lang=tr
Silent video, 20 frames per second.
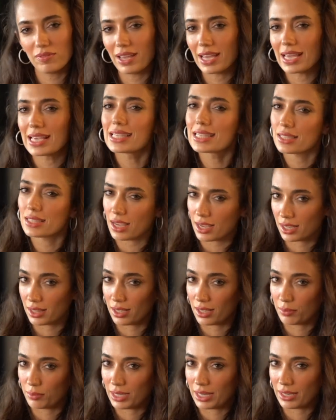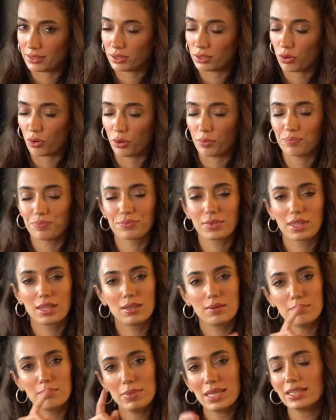ve saygılarımı iletiyorum.
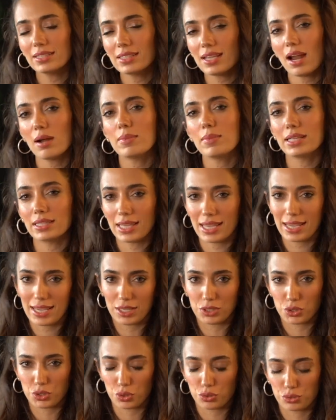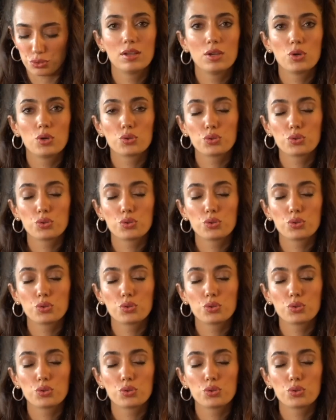Bir diğer maddeye geçiyoruz.